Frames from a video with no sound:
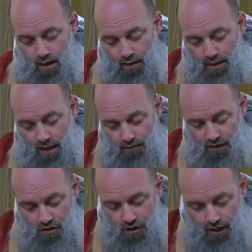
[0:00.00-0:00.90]
Dal
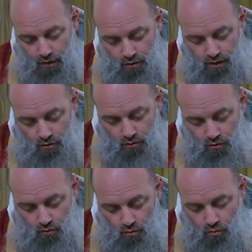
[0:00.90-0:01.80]
Vangelo
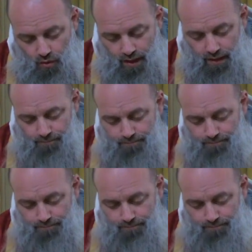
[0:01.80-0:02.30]
secondo Luca.